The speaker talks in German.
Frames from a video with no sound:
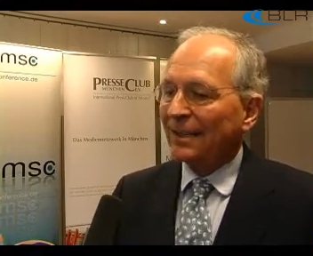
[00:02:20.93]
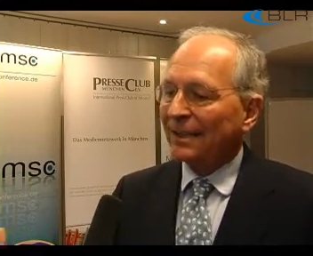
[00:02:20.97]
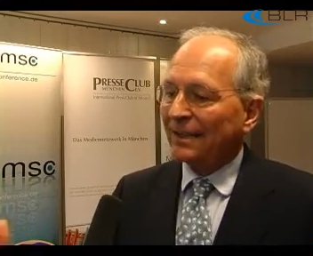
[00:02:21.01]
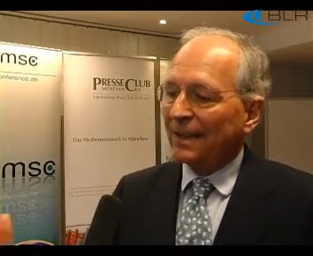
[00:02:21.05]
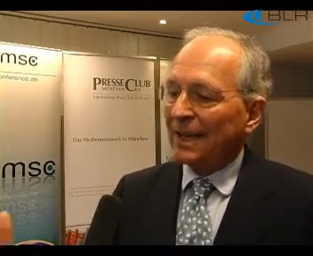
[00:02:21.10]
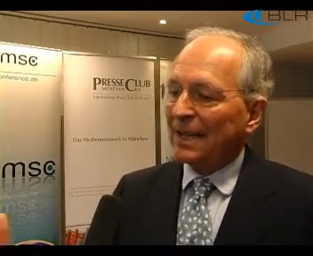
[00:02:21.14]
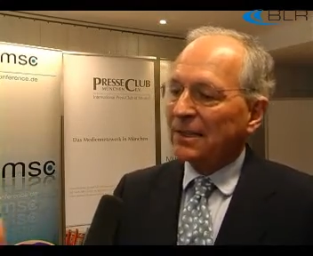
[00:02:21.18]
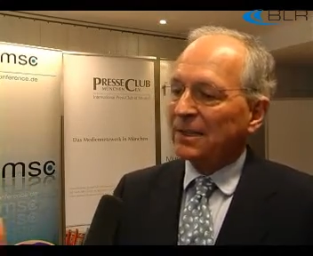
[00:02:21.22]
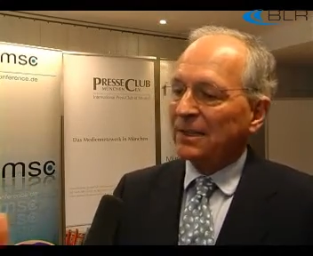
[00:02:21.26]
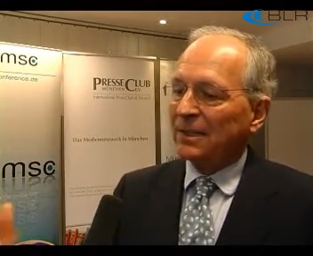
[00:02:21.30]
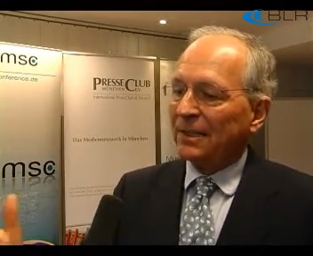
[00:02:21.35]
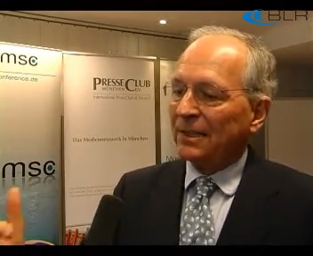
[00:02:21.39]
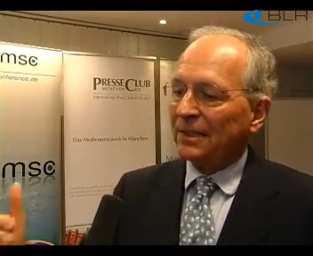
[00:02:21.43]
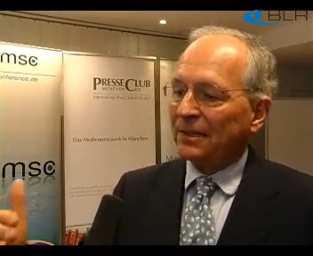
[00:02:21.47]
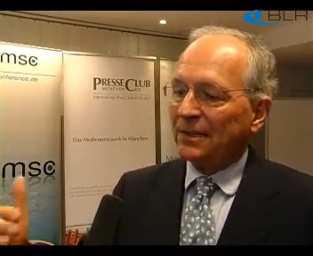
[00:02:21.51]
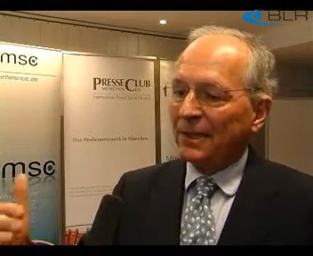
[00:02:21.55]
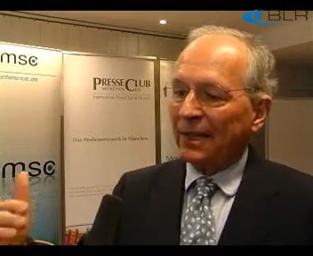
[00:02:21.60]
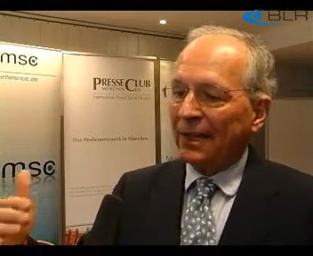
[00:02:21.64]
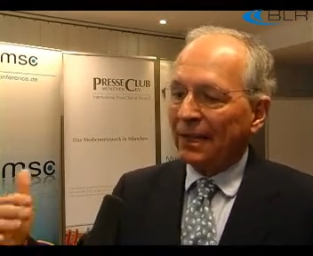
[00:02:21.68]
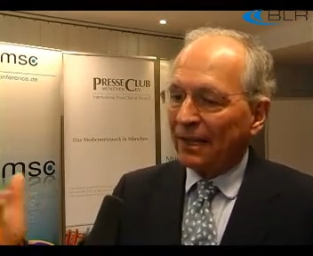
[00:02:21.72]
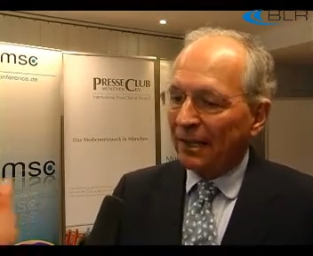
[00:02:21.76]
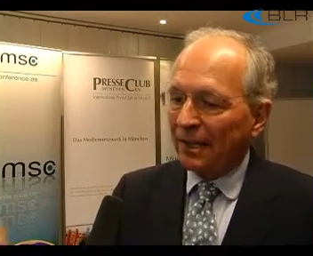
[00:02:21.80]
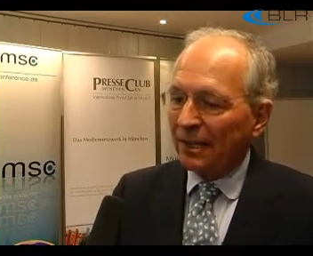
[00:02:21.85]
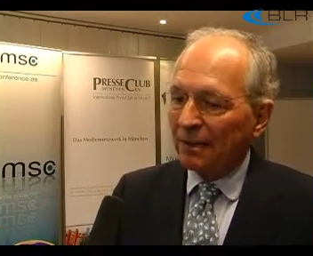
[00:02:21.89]
dass das
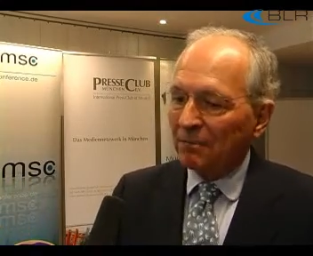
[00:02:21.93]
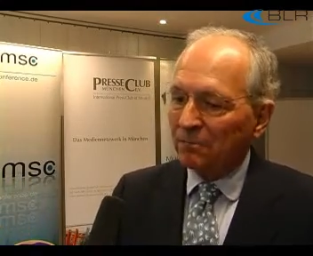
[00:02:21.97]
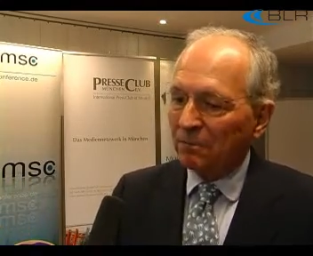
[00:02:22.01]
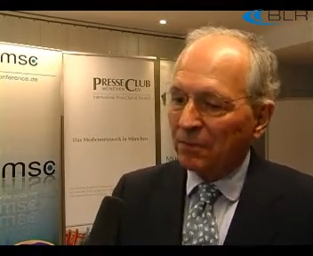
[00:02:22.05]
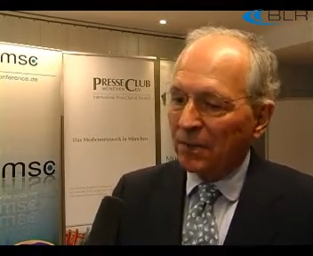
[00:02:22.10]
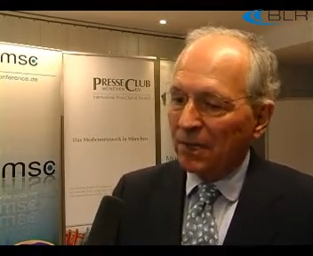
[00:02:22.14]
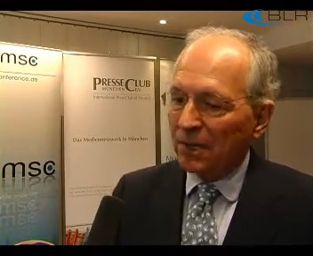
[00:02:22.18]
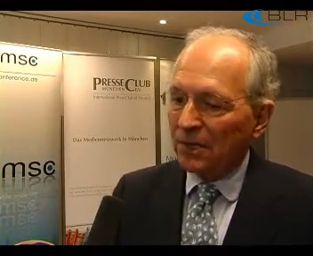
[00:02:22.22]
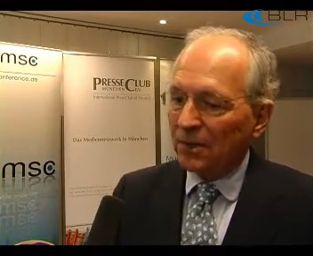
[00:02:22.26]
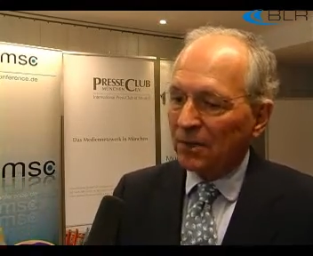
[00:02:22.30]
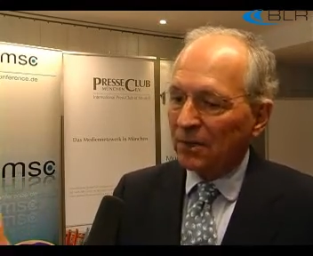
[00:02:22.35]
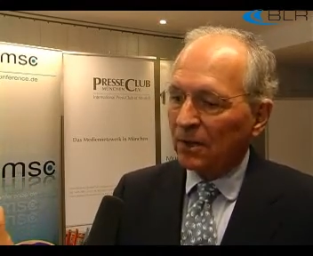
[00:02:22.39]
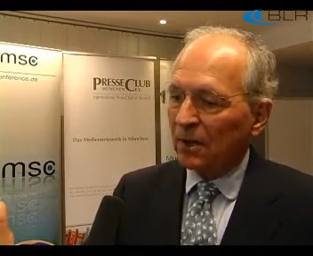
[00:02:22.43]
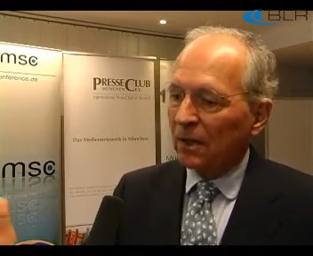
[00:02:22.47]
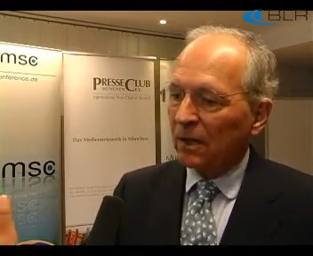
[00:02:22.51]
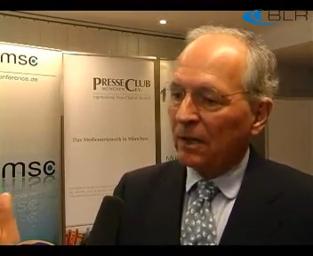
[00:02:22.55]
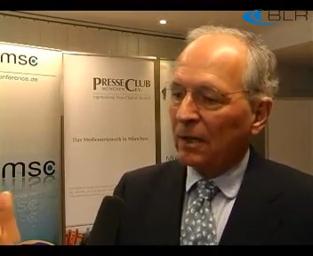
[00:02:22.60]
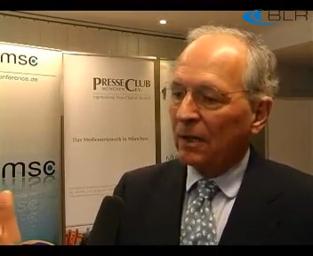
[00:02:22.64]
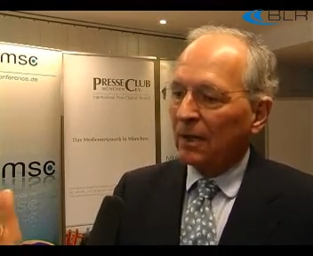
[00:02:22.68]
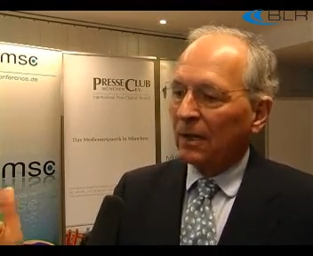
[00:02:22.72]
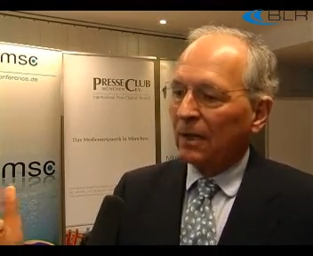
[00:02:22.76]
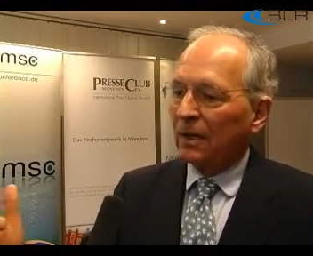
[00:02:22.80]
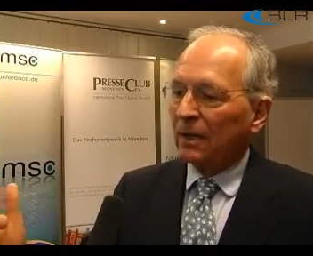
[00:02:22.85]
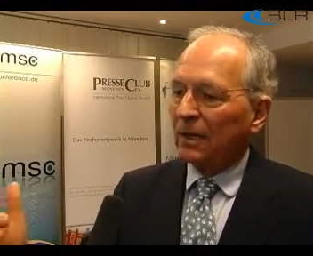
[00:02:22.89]
Ergebnis
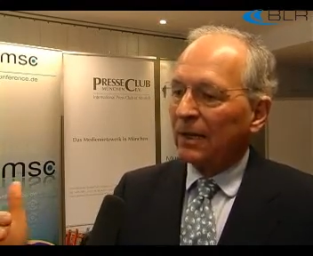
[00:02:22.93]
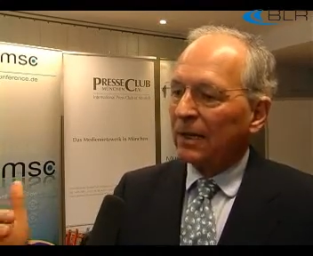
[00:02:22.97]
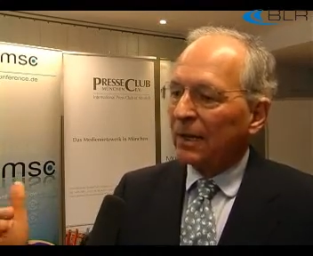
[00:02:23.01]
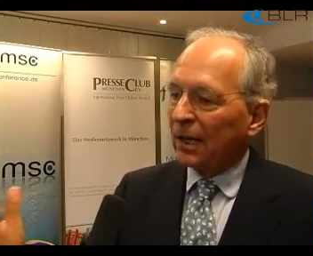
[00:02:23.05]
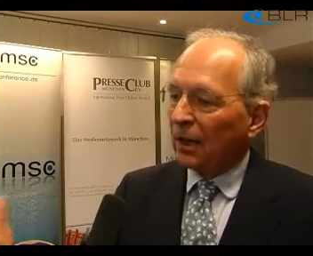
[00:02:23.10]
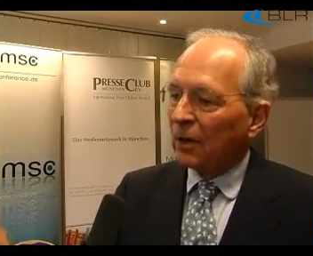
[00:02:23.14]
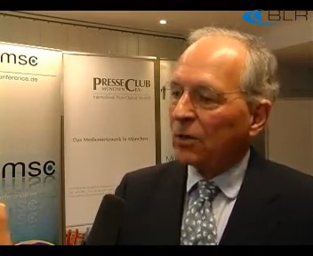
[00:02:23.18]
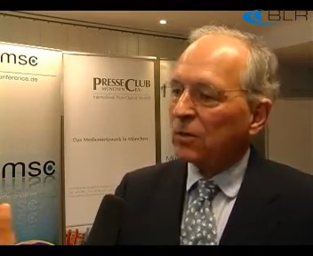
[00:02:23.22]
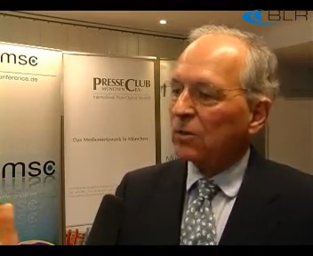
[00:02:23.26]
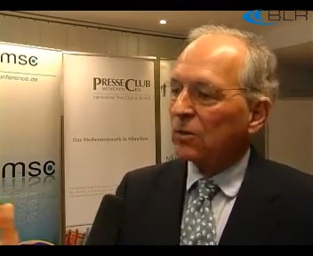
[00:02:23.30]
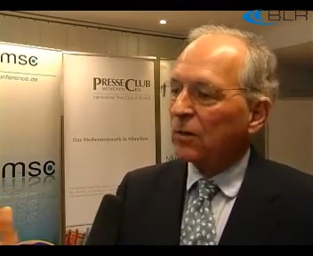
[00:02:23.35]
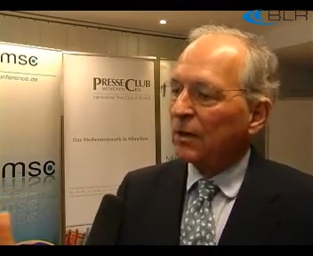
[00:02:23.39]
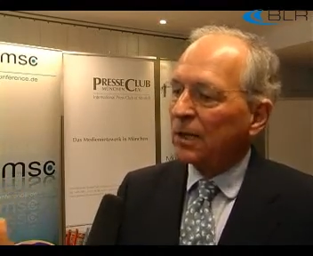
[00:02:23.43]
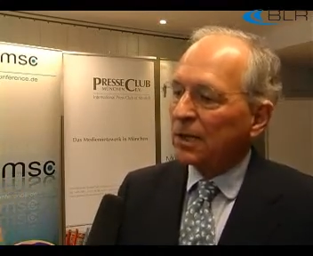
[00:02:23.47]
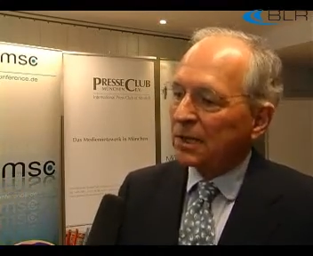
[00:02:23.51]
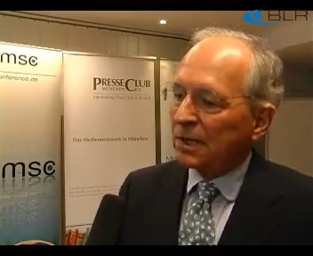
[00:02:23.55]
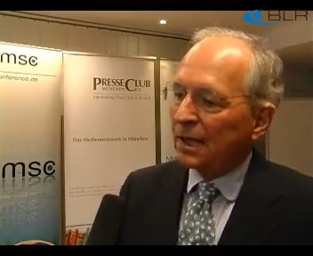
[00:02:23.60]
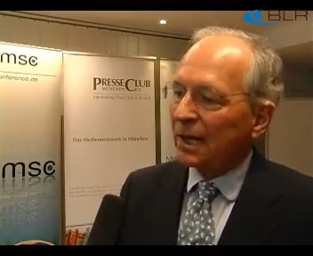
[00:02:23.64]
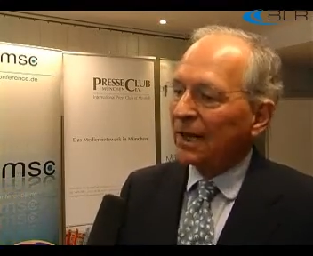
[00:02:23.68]
genauso ist,